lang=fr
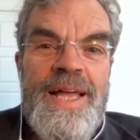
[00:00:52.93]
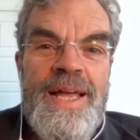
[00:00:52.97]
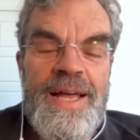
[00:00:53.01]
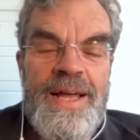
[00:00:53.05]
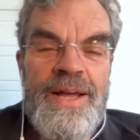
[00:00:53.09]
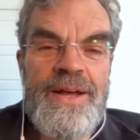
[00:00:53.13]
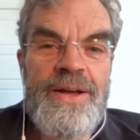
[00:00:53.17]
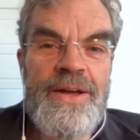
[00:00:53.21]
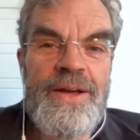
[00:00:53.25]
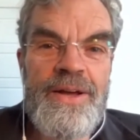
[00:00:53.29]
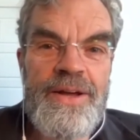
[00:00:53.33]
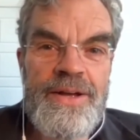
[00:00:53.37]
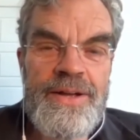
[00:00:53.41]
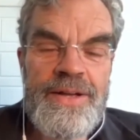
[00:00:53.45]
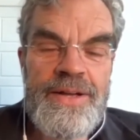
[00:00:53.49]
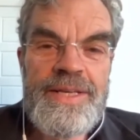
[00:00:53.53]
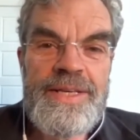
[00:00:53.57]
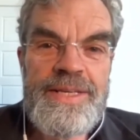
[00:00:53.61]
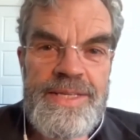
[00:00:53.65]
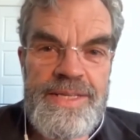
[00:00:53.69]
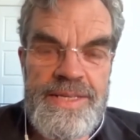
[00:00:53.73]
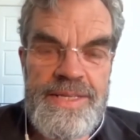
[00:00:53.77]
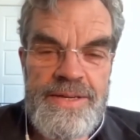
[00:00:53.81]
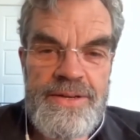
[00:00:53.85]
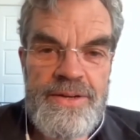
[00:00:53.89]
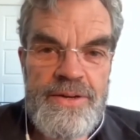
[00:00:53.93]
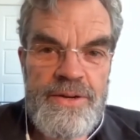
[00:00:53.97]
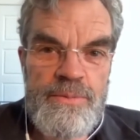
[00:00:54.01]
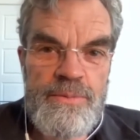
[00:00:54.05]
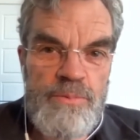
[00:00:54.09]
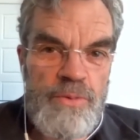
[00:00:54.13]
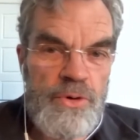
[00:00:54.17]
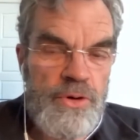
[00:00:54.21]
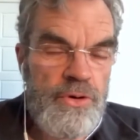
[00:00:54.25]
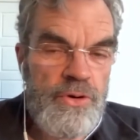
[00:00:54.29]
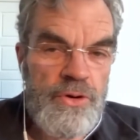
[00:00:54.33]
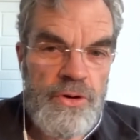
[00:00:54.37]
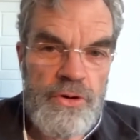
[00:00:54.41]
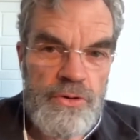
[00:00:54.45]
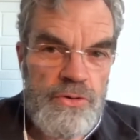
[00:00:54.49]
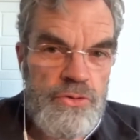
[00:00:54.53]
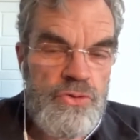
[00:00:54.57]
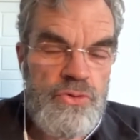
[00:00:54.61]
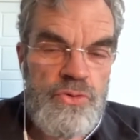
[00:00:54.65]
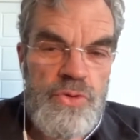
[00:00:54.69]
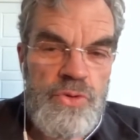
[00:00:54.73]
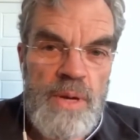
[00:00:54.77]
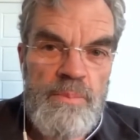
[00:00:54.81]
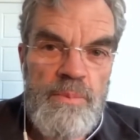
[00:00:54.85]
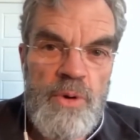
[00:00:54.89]
euh, qui euh, m'a
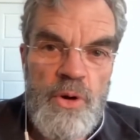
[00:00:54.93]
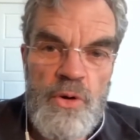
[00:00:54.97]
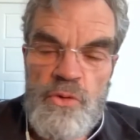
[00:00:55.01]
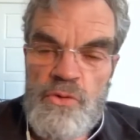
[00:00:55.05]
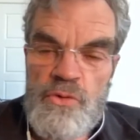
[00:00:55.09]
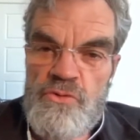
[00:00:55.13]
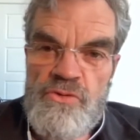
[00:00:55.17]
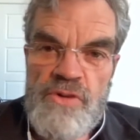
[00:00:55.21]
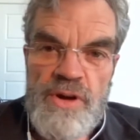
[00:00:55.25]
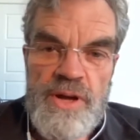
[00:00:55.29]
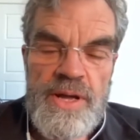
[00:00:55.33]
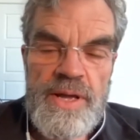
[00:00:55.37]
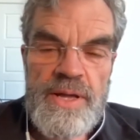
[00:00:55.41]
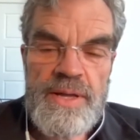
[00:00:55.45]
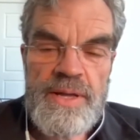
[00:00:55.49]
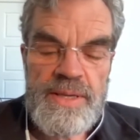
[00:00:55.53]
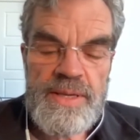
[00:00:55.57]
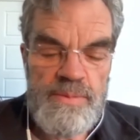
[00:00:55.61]
reçu à bras ouverts,